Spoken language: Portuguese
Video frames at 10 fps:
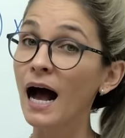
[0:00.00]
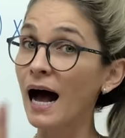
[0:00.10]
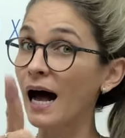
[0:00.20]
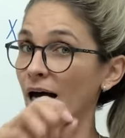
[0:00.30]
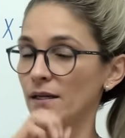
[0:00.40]

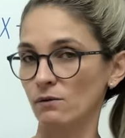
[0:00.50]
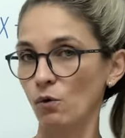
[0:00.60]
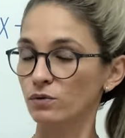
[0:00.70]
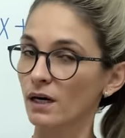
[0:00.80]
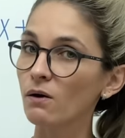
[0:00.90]
Ah,
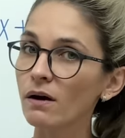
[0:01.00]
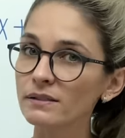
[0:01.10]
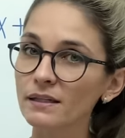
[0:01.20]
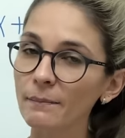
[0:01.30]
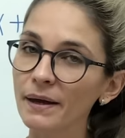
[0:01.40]
outra coisa
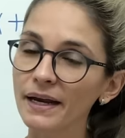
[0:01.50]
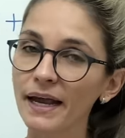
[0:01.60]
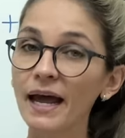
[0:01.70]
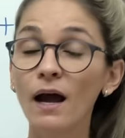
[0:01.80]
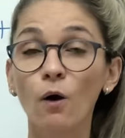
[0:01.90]
também,
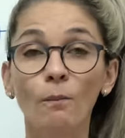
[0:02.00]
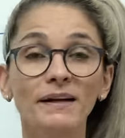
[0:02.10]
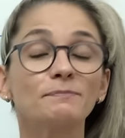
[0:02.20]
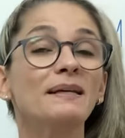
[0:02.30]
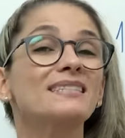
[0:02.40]
né? Uma
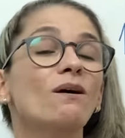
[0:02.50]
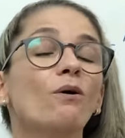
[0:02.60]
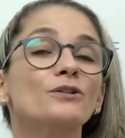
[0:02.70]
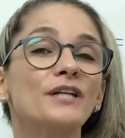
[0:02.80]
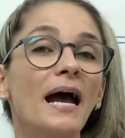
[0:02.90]
expressão
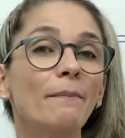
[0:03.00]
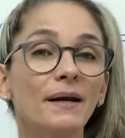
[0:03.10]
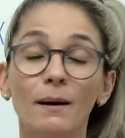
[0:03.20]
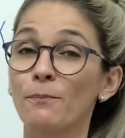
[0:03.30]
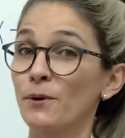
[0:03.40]

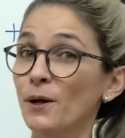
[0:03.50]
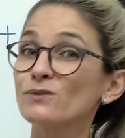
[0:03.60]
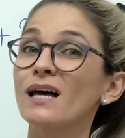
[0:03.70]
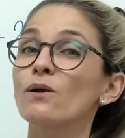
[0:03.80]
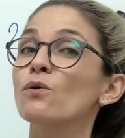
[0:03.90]
algébrica, porque os
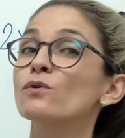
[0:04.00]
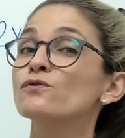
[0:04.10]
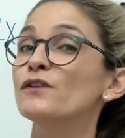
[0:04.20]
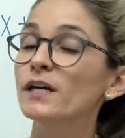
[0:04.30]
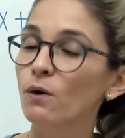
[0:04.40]
alunos
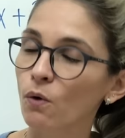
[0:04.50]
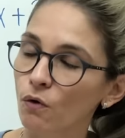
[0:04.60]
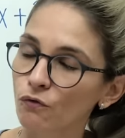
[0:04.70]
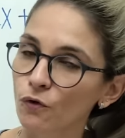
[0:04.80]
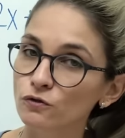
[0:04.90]
ficam
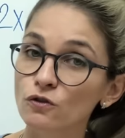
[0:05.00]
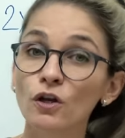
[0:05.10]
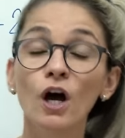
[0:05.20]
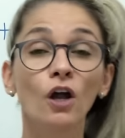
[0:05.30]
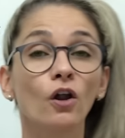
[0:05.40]
confusos.
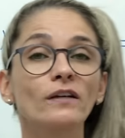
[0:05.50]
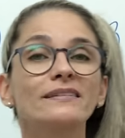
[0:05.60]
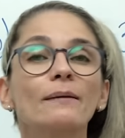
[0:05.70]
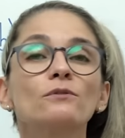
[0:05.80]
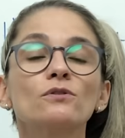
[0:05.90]
Nós
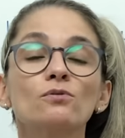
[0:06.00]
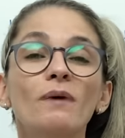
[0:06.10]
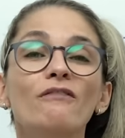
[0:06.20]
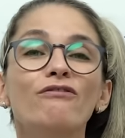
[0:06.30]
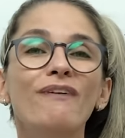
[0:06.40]
temos
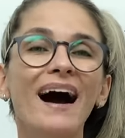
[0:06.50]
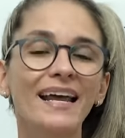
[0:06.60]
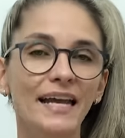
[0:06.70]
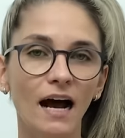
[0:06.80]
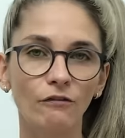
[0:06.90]
uma
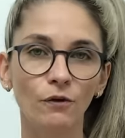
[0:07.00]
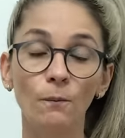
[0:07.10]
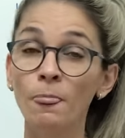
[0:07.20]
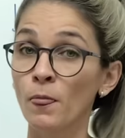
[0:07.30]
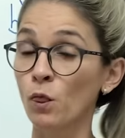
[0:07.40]
variável.
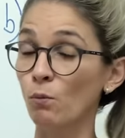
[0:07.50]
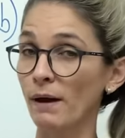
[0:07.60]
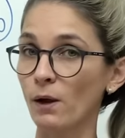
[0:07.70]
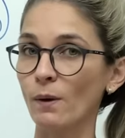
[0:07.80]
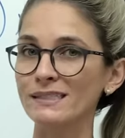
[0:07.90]
Numa
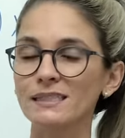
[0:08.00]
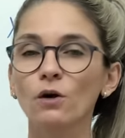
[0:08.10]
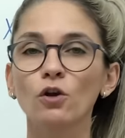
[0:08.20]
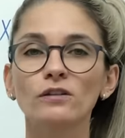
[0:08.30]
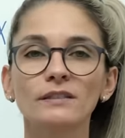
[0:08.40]
equação
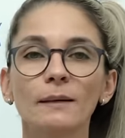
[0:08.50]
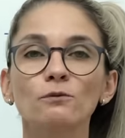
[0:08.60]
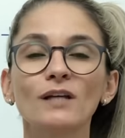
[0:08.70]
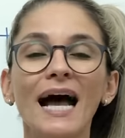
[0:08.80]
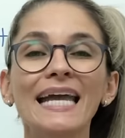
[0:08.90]
nós
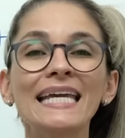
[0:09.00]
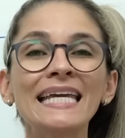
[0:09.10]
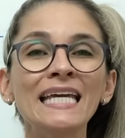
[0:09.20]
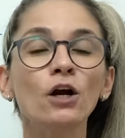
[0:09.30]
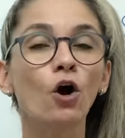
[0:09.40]
temos a
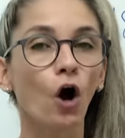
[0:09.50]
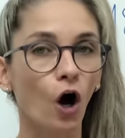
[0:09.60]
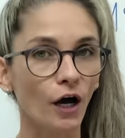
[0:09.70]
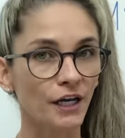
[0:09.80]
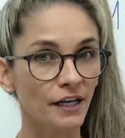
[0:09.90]

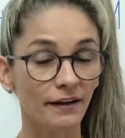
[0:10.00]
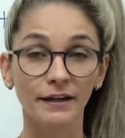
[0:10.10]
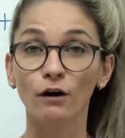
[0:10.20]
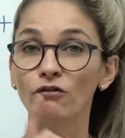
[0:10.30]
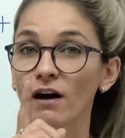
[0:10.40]
incógnita,
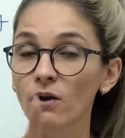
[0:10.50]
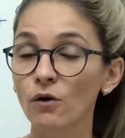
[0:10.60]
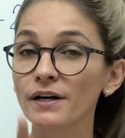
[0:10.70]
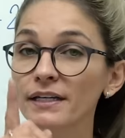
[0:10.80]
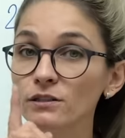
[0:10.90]
que é o
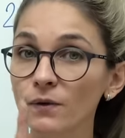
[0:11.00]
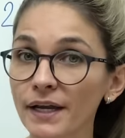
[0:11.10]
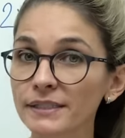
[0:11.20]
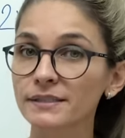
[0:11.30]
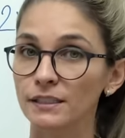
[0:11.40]
valor
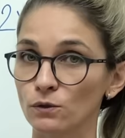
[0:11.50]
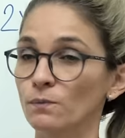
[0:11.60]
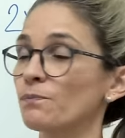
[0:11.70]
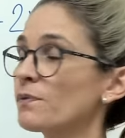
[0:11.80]
desconhecido.